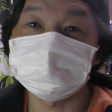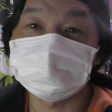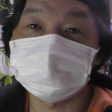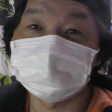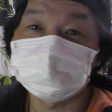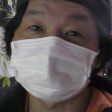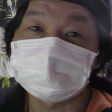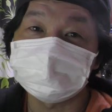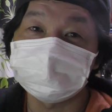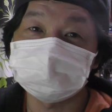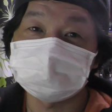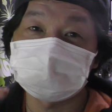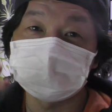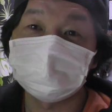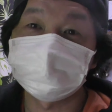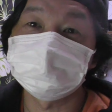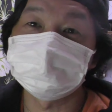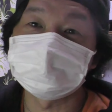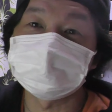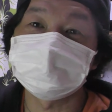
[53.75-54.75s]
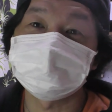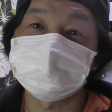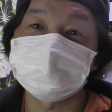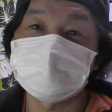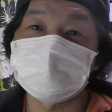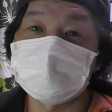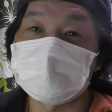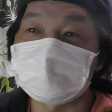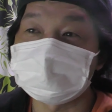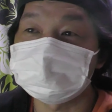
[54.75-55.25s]
の動画を撮った翌日
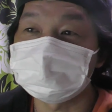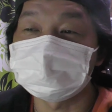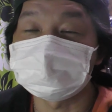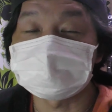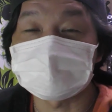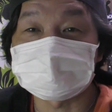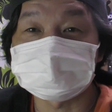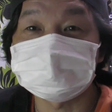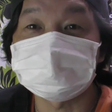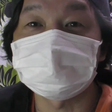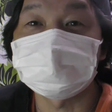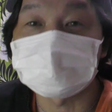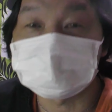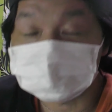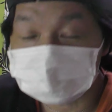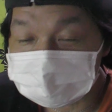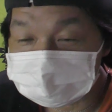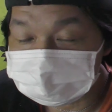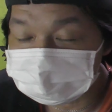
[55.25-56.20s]
にはもう出すと思いま